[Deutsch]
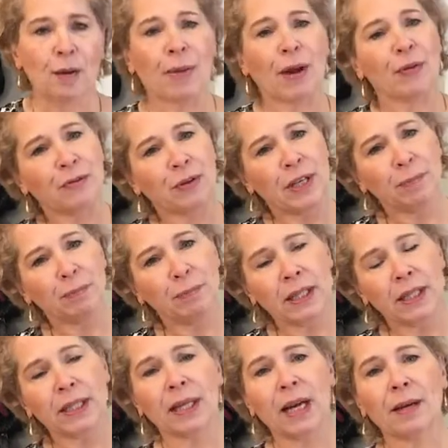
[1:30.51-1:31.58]
Bei vielen
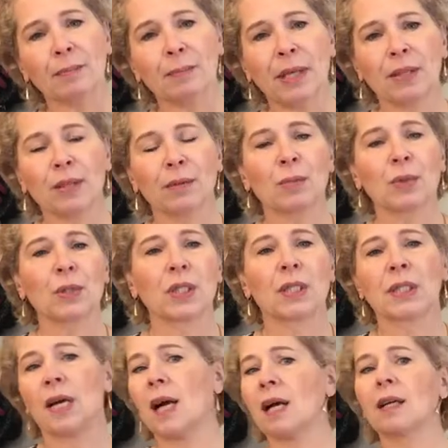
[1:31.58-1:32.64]
Billiganbietern muss ich
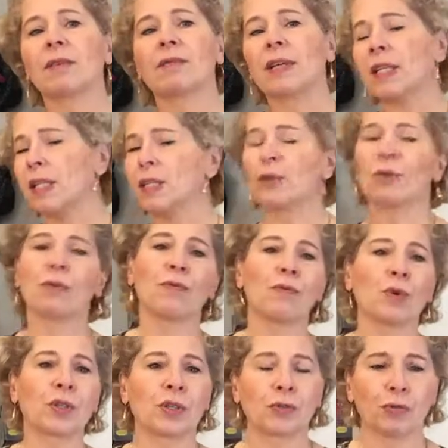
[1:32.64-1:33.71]
sagen, wenn ich die
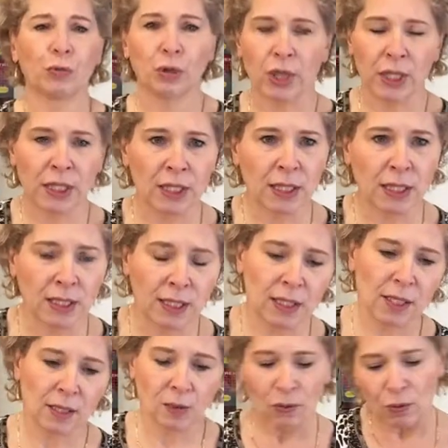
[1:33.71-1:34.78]
irgendwo in der Wühlkiste
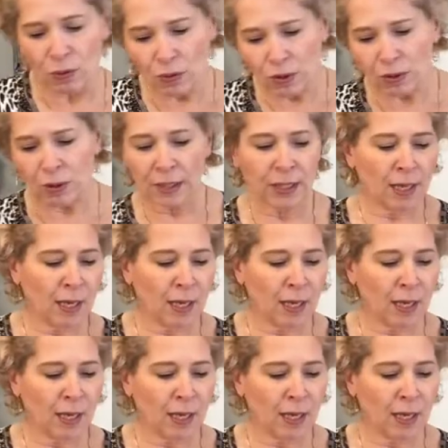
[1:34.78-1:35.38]
sehe oder